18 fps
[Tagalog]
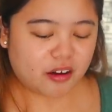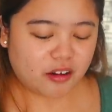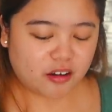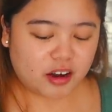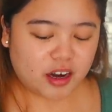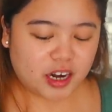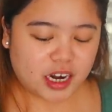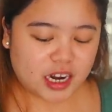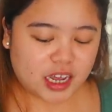
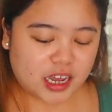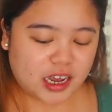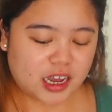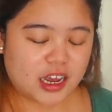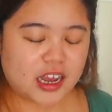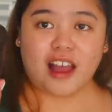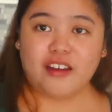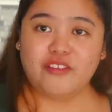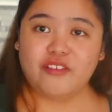ako
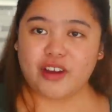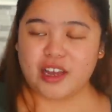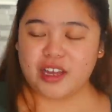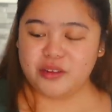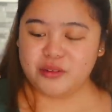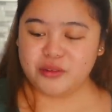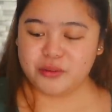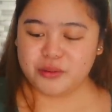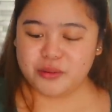ng
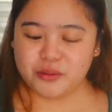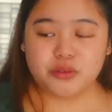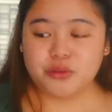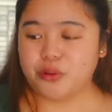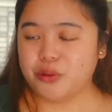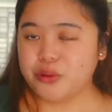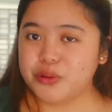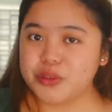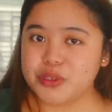avocado
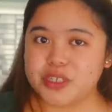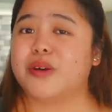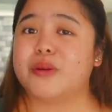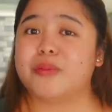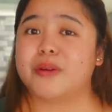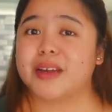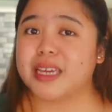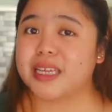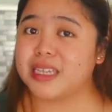toast.
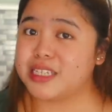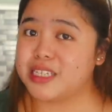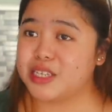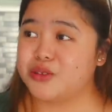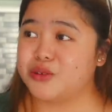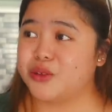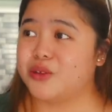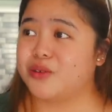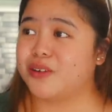Kapag in
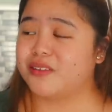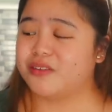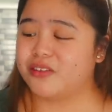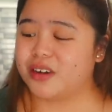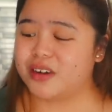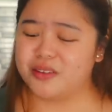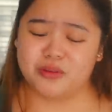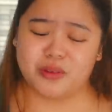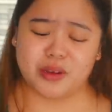season yung
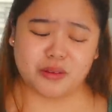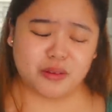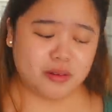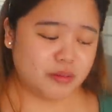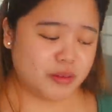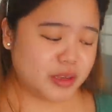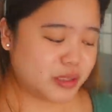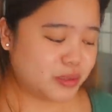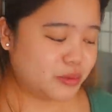avocado, I
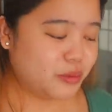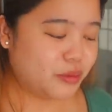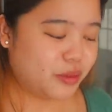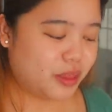always do